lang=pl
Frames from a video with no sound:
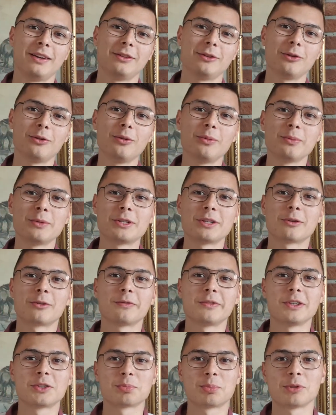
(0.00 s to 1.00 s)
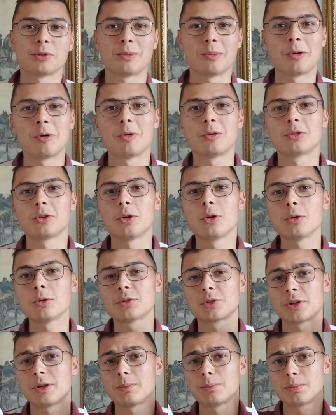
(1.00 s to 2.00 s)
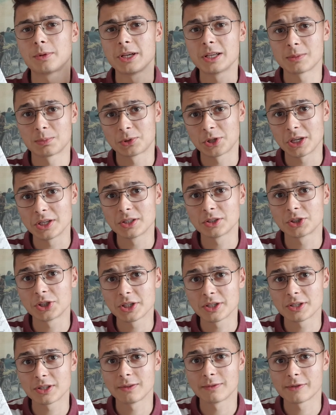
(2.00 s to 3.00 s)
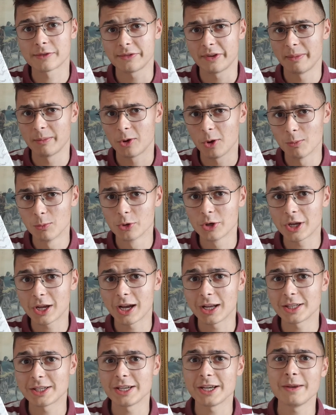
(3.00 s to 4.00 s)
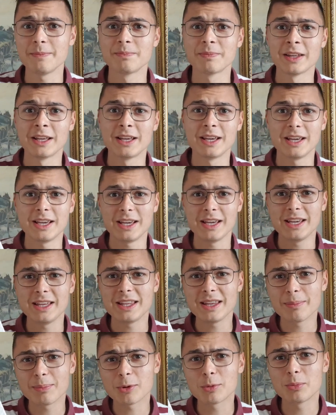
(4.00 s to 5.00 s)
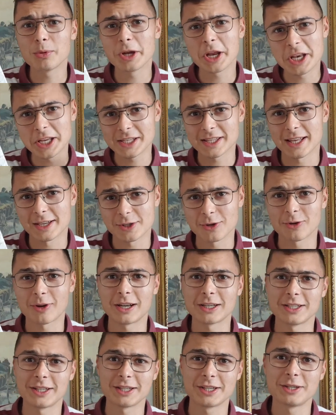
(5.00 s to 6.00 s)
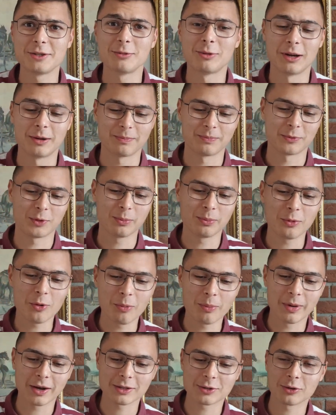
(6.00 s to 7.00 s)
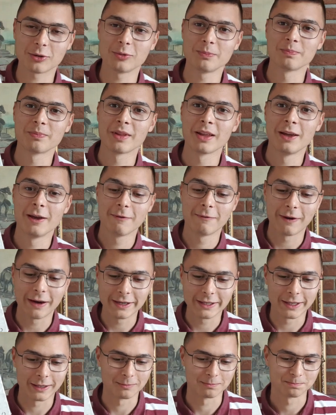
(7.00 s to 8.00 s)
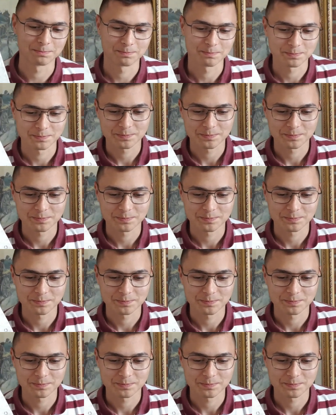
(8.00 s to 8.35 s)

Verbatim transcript: To mi się również podobało, to, że jest przejrzysty w swoim komunikacie i nie próbuje nic naciągać na siłę. To było bardzo fajne.